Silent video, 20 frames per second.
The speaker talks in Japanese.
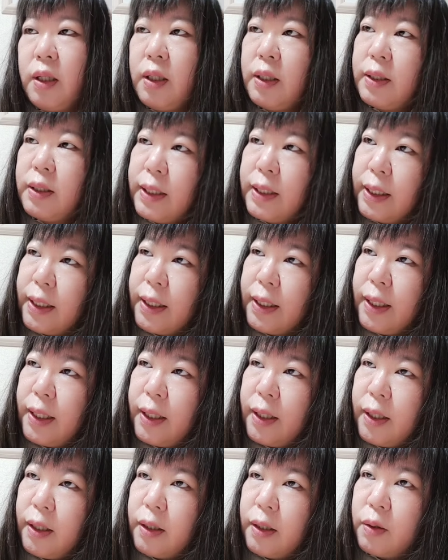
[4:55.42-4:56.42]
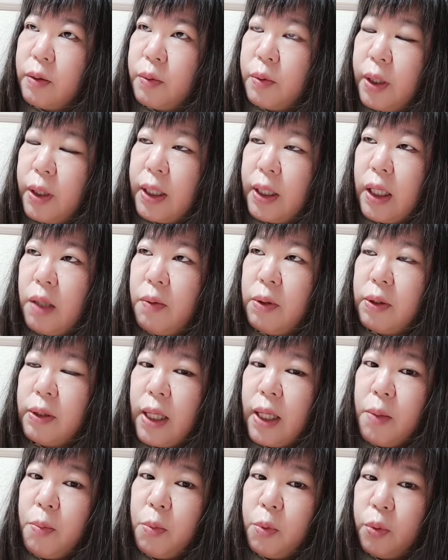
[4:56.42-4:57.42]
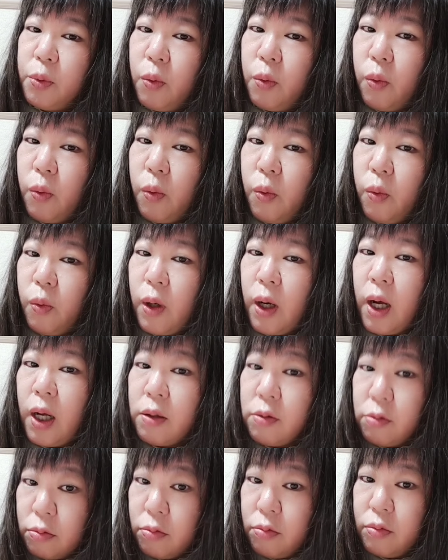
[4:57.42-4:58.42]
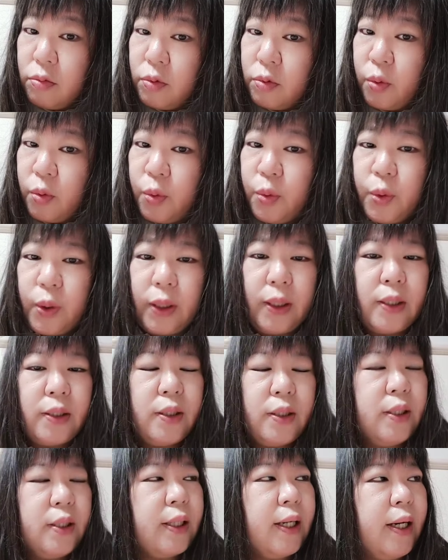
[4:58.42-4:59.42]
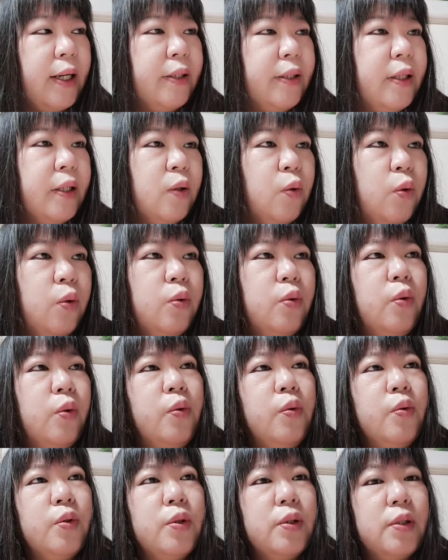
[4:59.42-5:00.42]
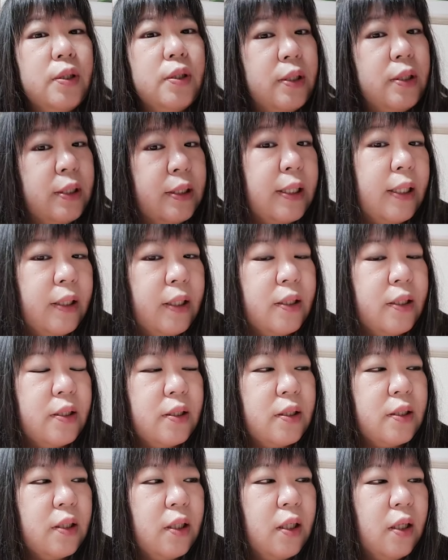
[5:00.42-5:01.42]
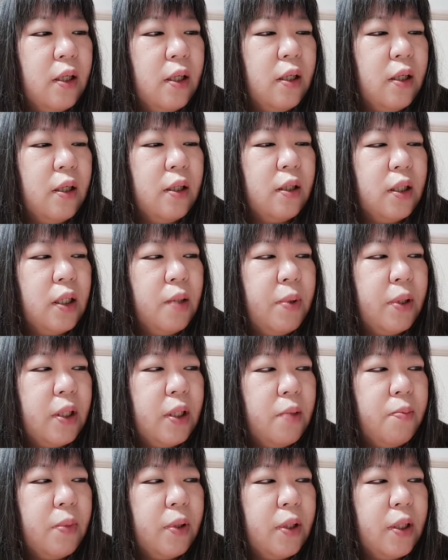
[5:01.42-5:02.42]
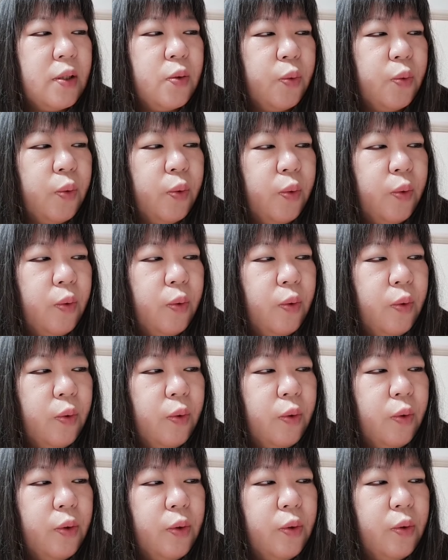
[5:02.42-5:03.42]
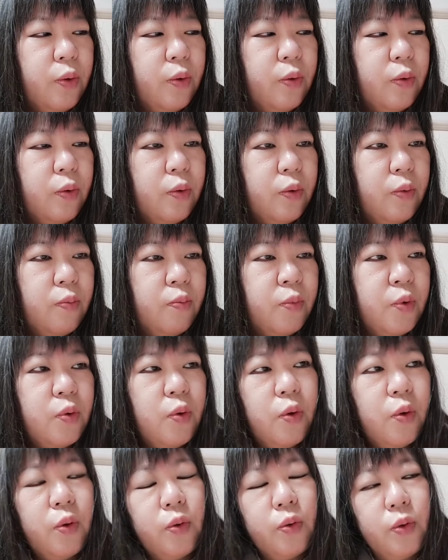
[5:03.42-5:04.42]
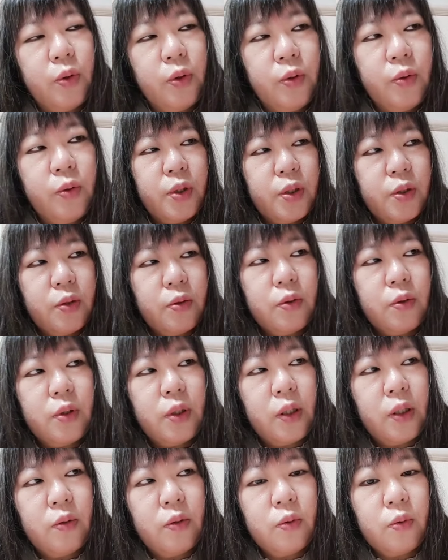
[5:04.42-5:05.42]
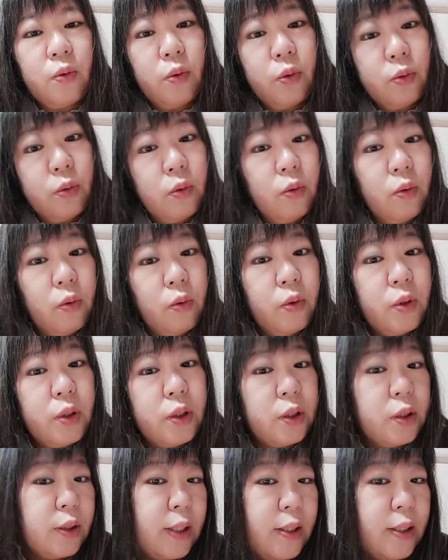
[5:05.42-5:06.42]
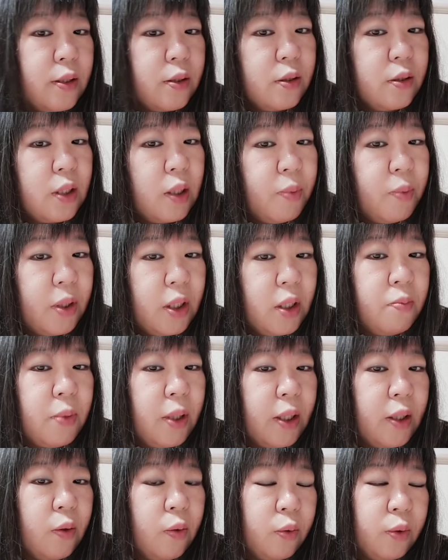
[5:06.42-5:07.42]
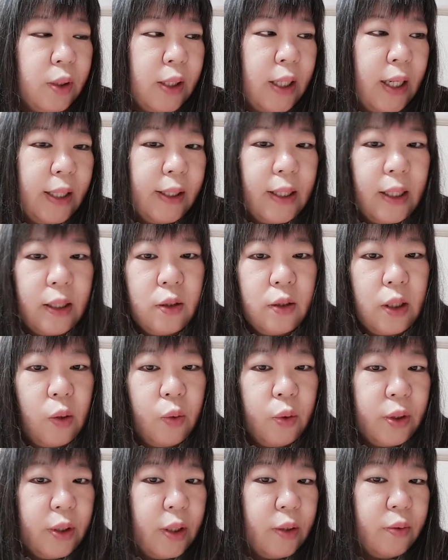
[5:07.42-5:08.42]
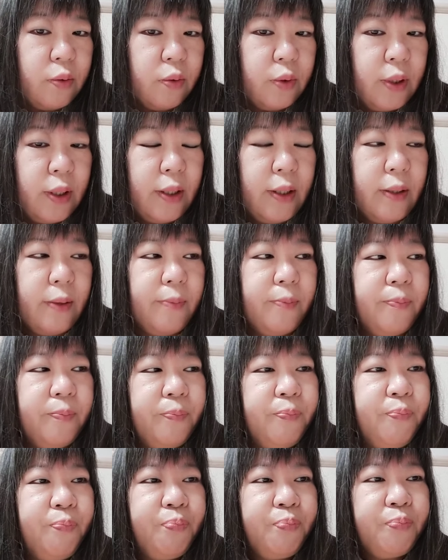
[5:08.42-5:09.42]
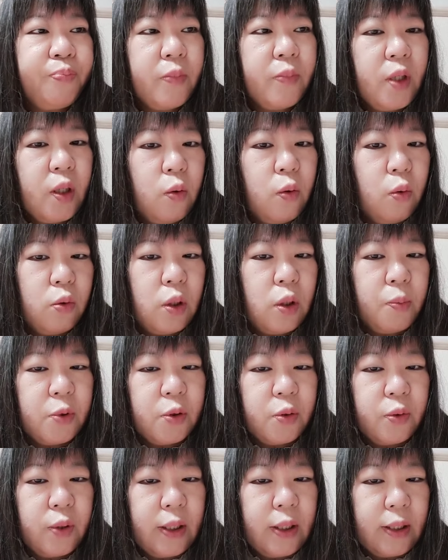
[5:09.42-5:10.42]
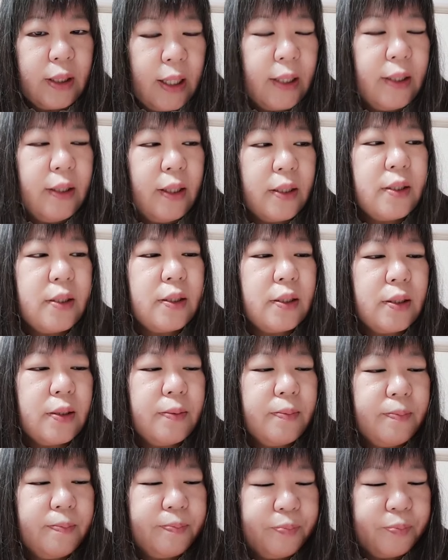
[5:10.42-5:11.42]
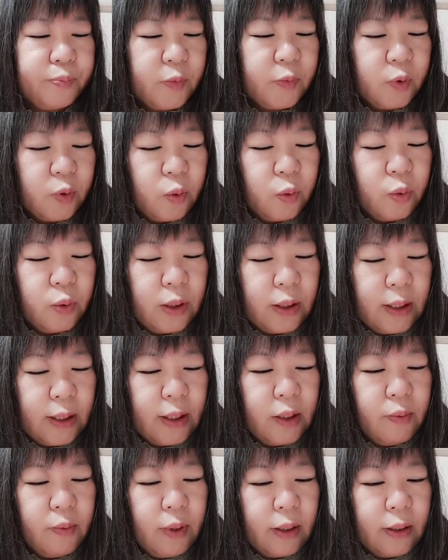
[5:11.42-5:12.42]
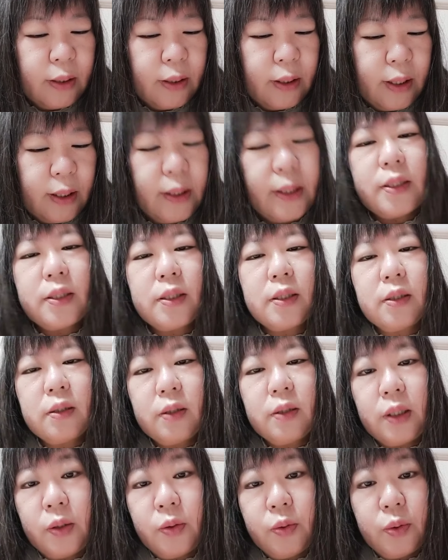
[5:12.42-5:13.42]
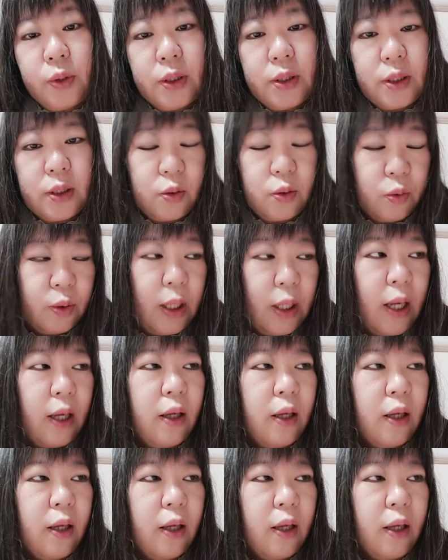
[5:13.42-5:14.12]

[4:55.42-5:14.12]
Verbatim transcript: だからこれからはないものをあるという形に変えていこうという時代です。でまだ今ねその無を有るっていうことを実現するために今いろんな改革が起きてるのでコロナもそんな期間です。コロナだけではないです。インフルエンザその他。